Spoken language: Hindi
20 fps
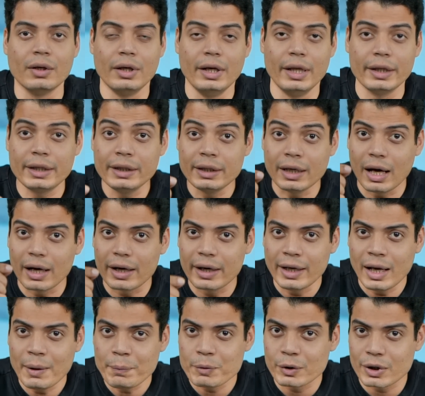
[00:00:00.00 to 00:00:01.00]
लेकिन
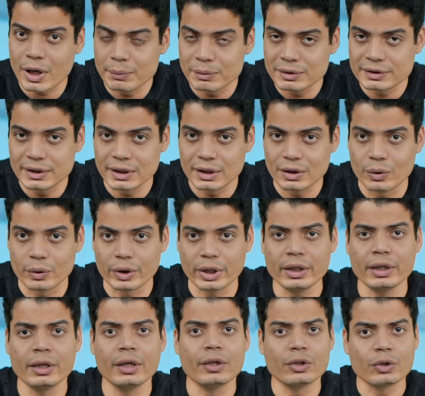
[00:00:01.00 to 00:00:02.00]
अगर आप प्रोग्रामिंग सीख
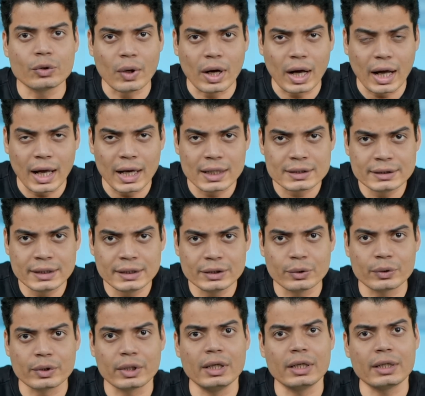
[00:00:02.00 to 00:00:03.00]
लोगे तो आज नहीं
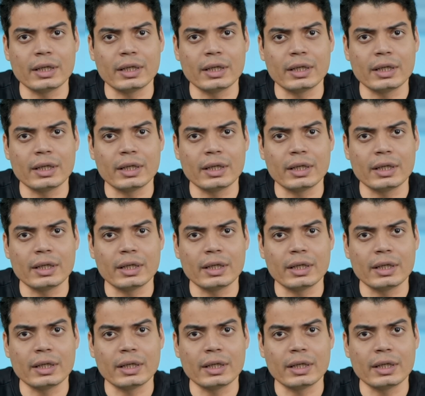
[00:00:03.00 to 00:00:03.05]
तो कल